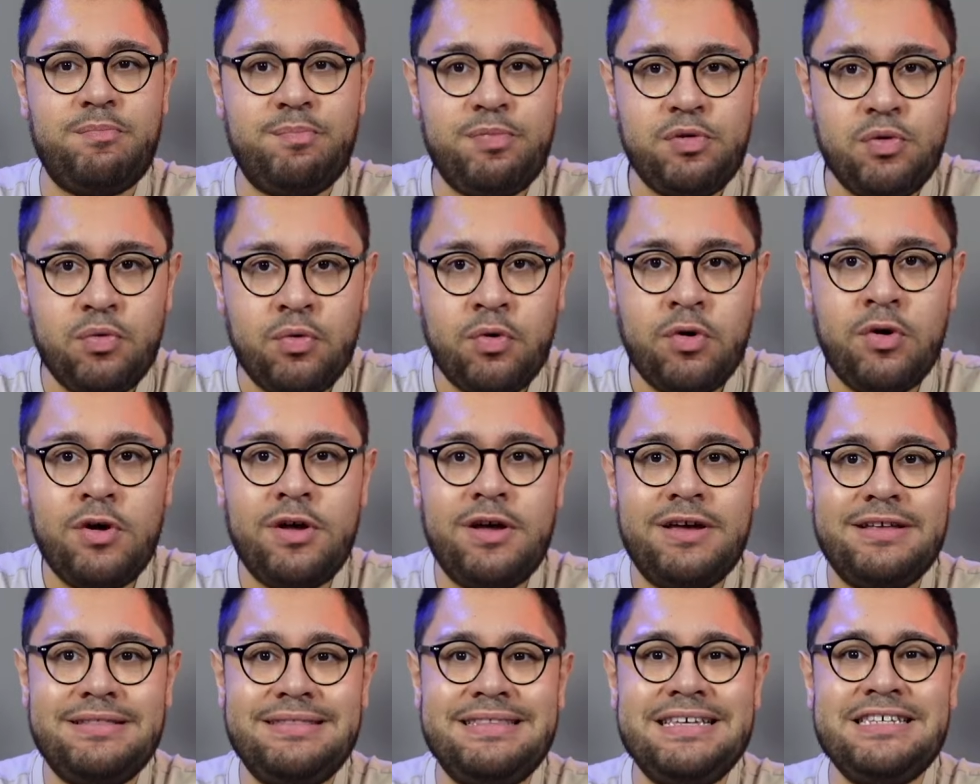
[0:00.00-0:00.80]
più
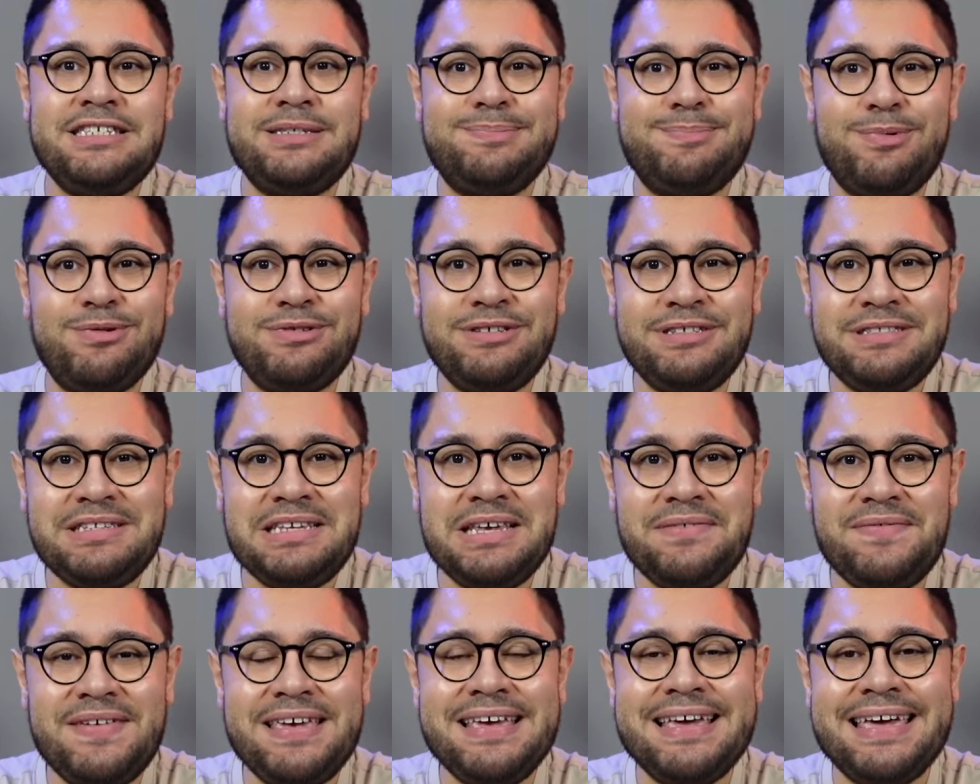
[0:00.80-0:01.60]

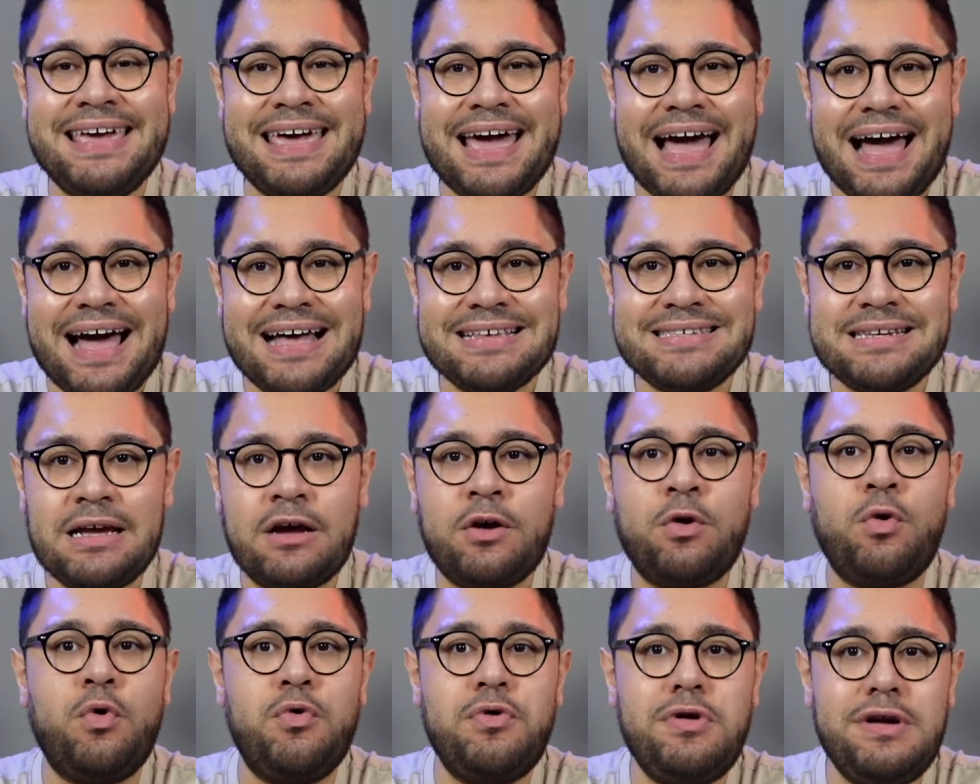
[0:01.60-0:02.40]
dispositivi in
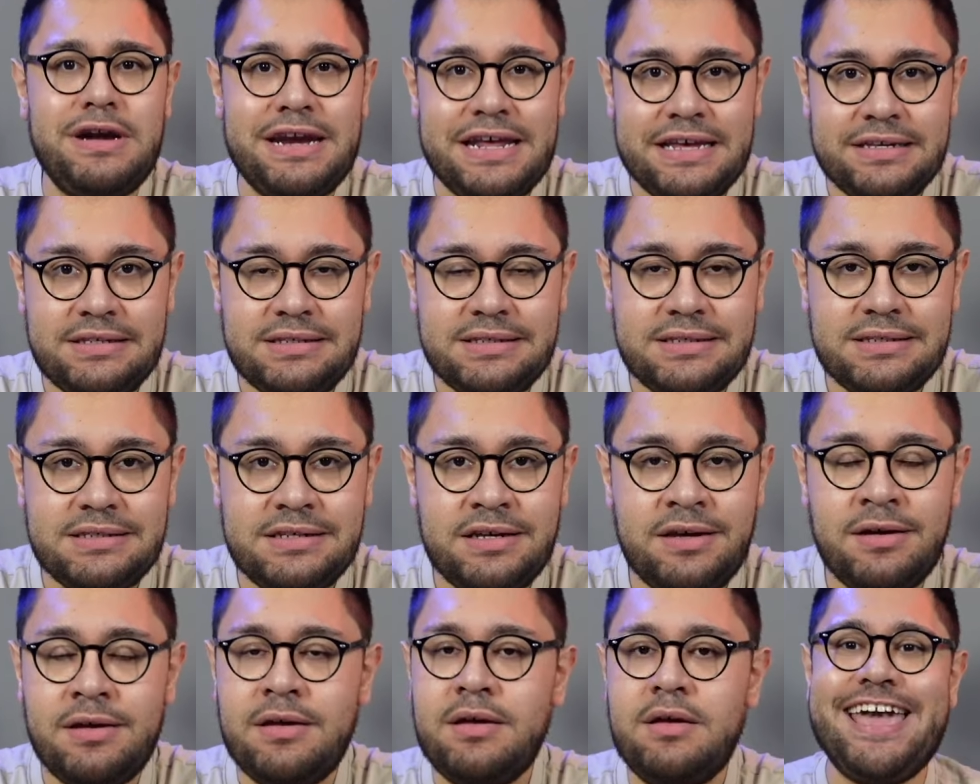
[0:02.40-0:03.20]
casa
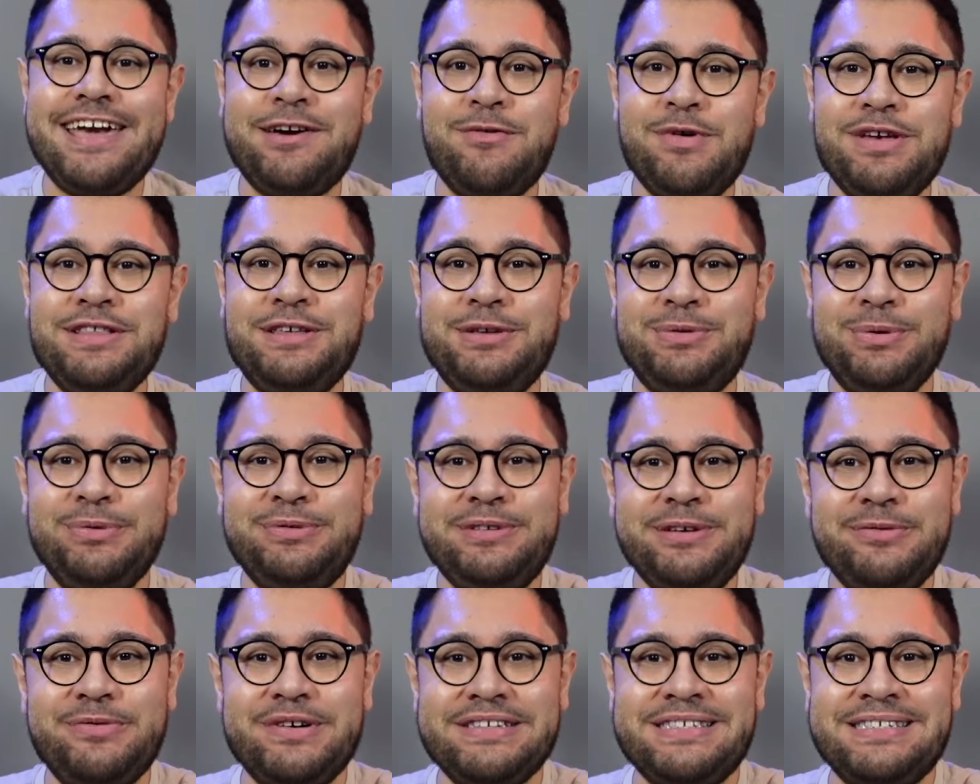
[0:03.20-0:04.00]
connessi e quindi
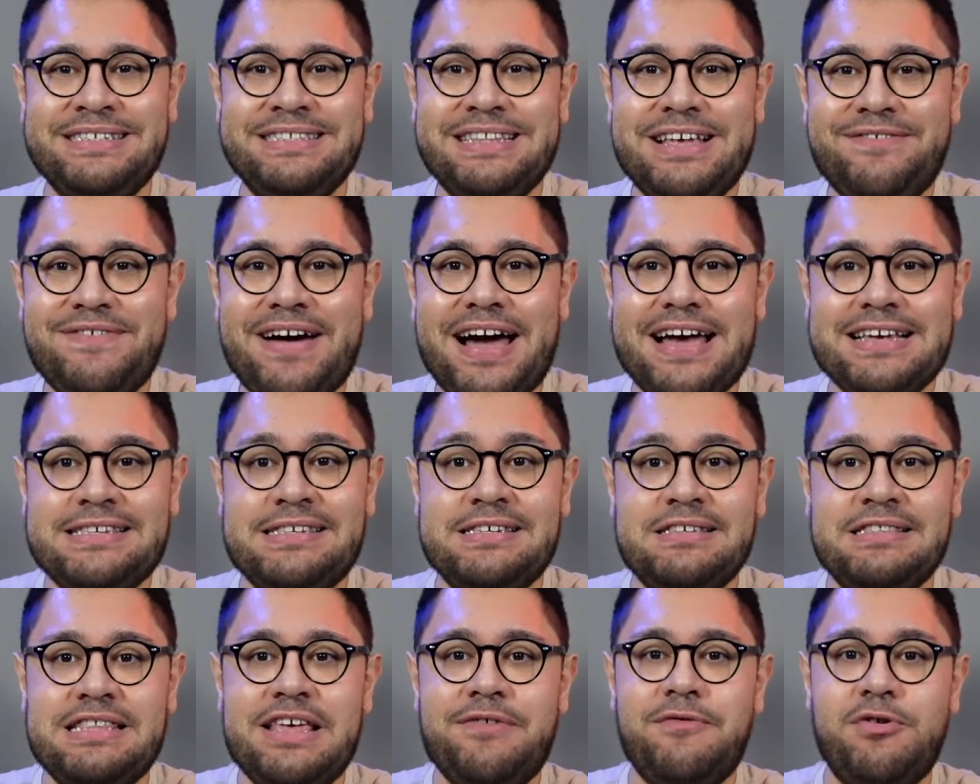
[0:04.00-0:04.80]
tutti questi
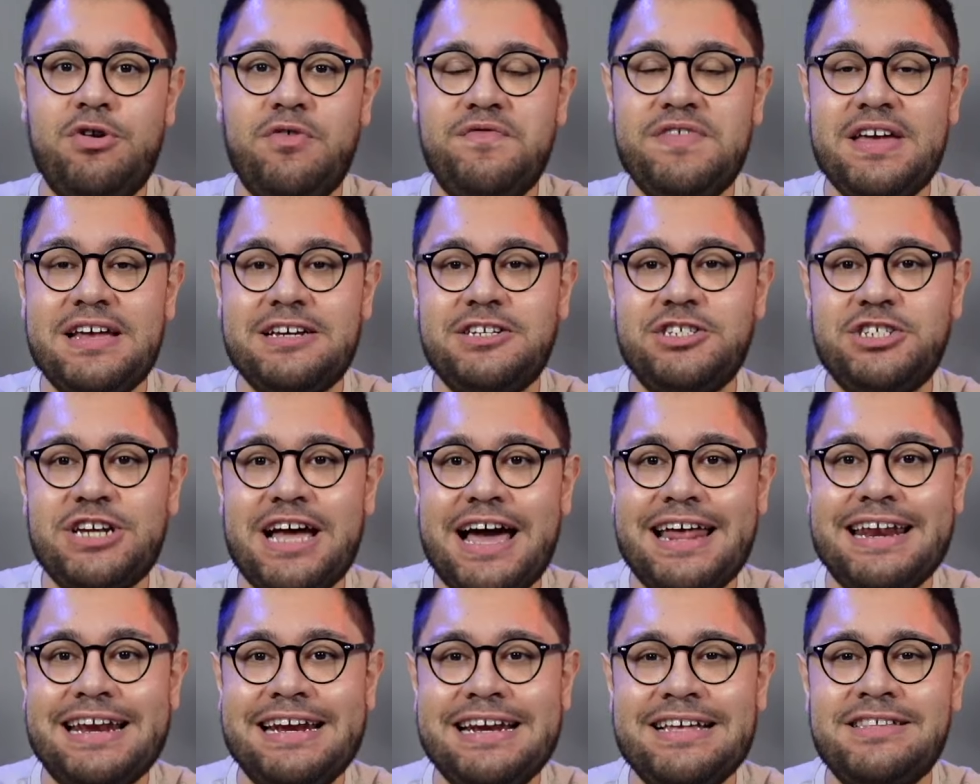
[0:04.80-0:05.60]
device devono
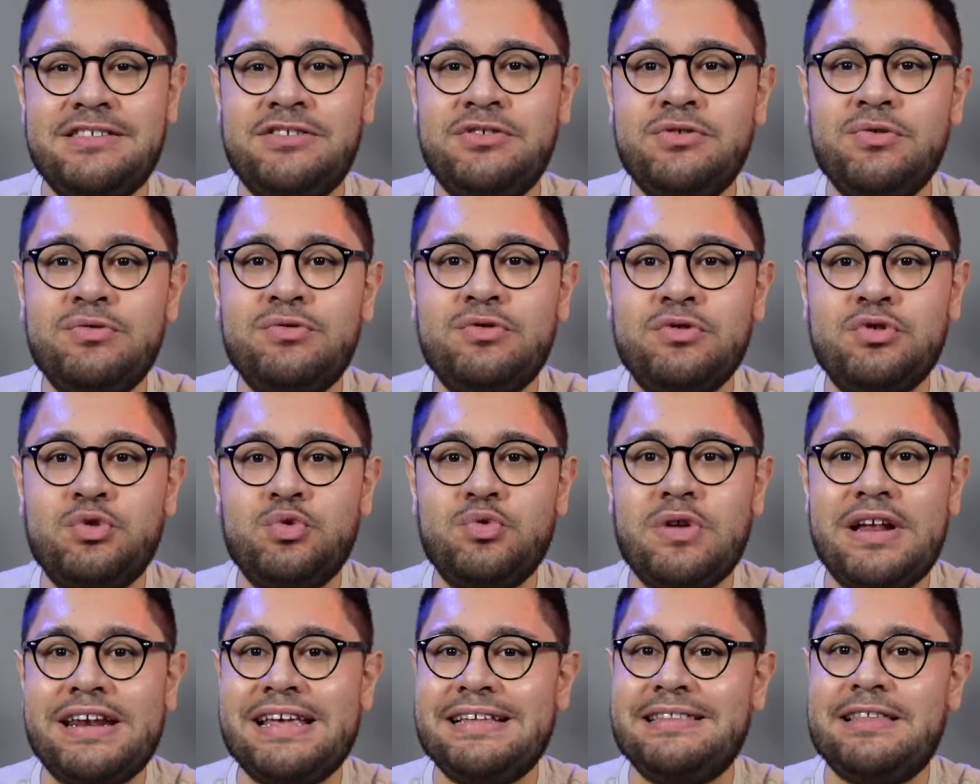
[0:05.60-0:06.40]
viaggiare innanzitutto
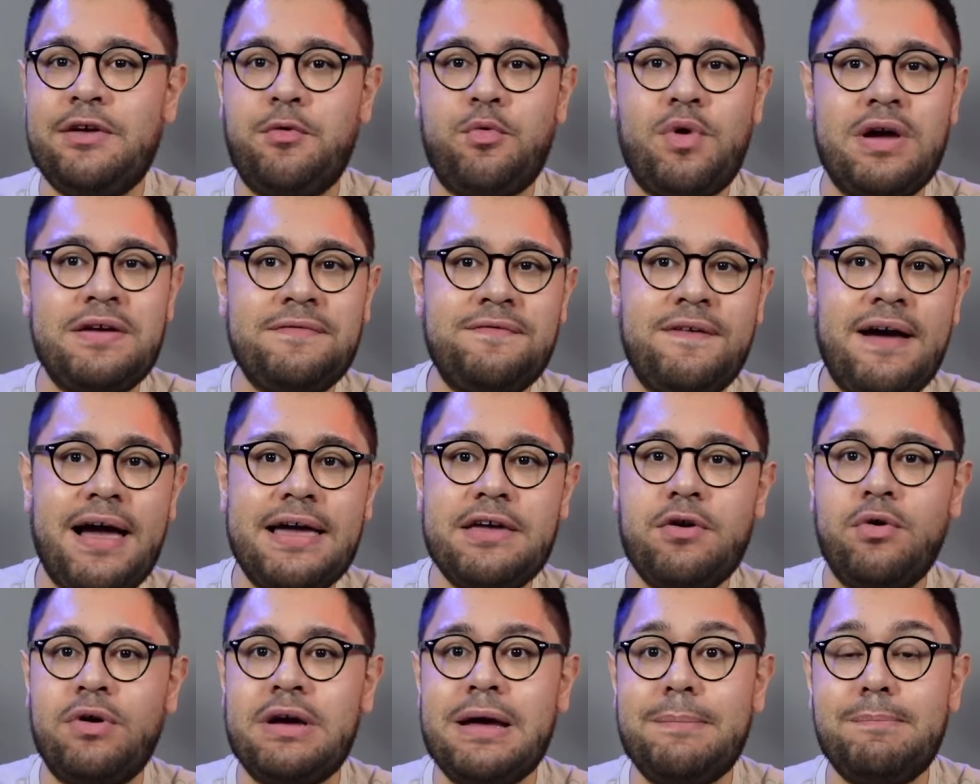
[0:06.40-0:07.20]
su una rete
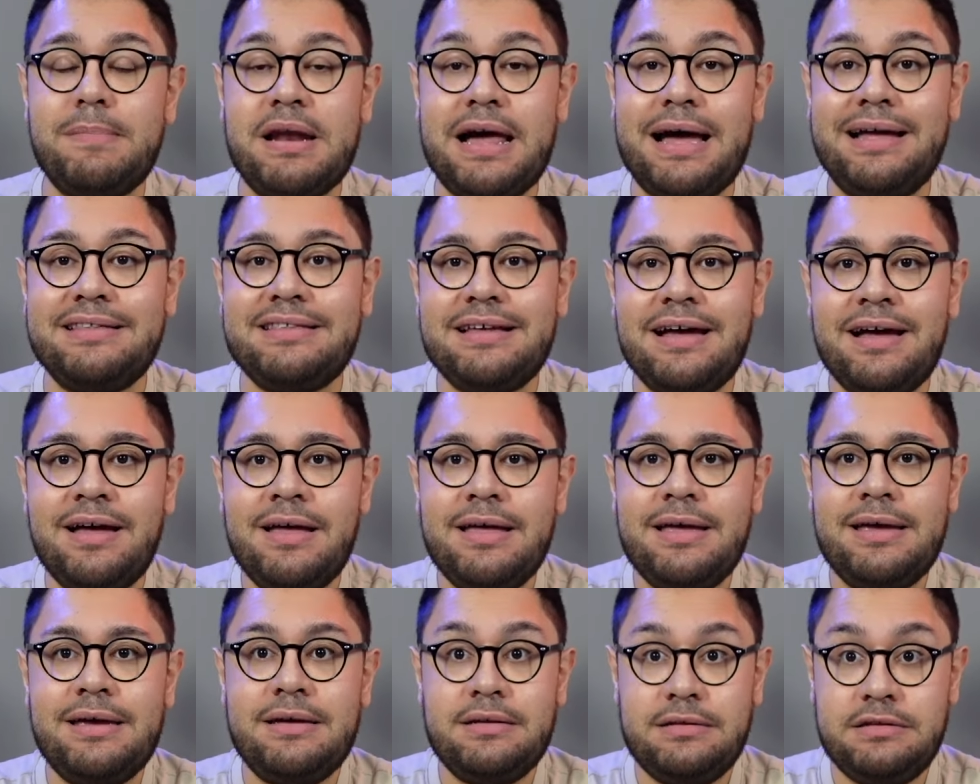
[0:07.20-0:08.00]
wifi o
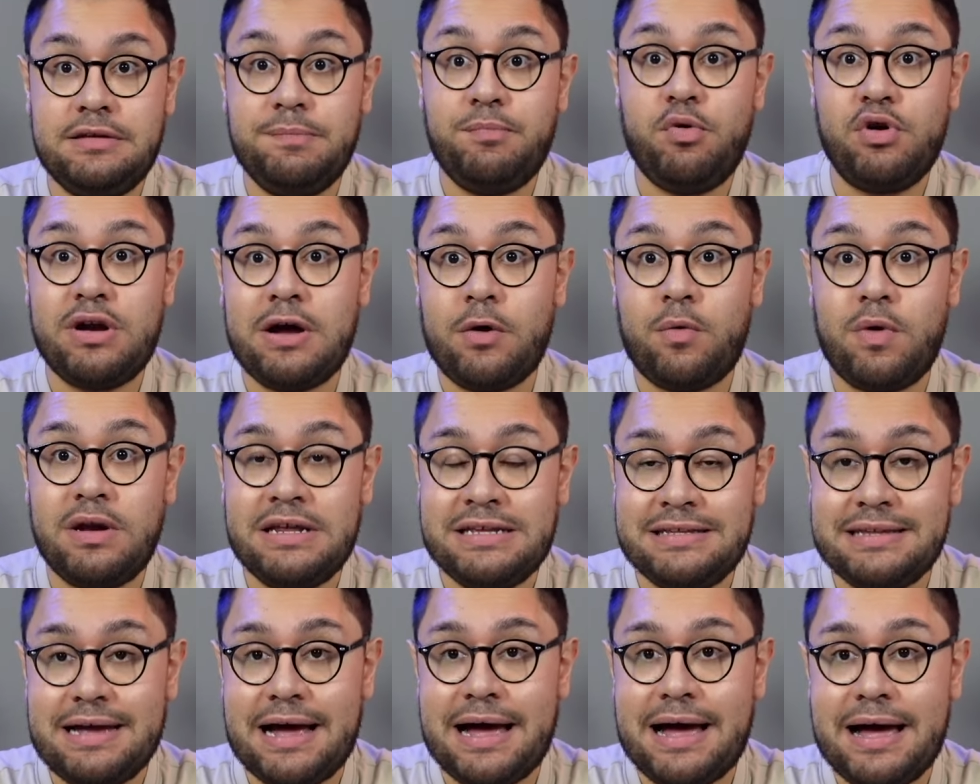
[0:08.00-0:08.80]
cablata di buona
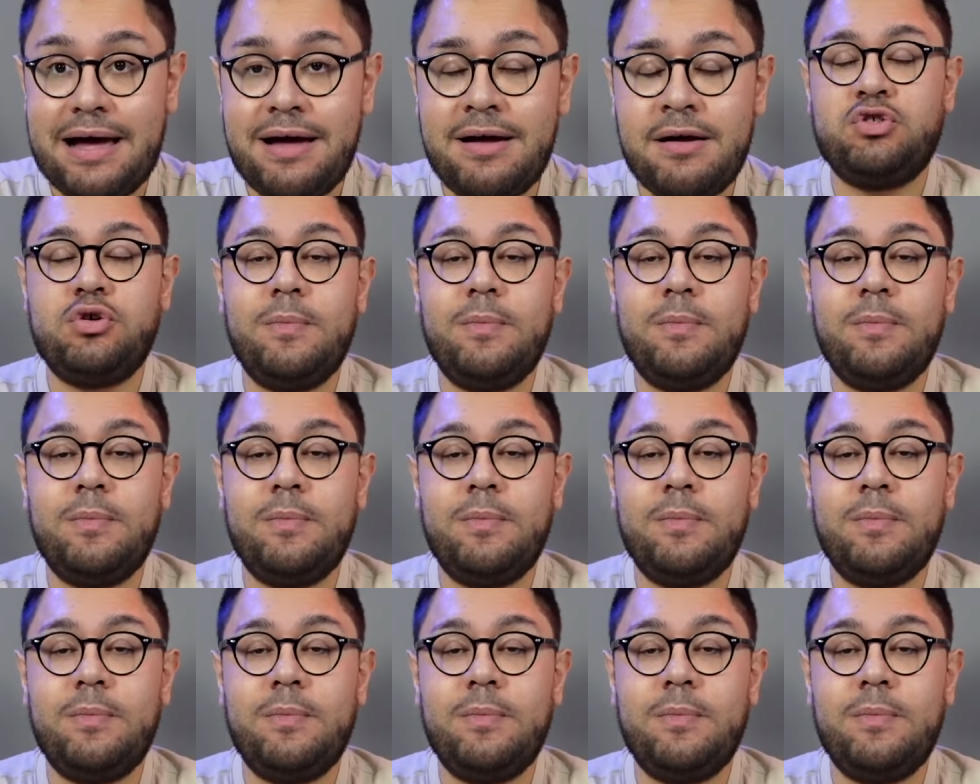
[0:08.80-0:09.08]
qualità,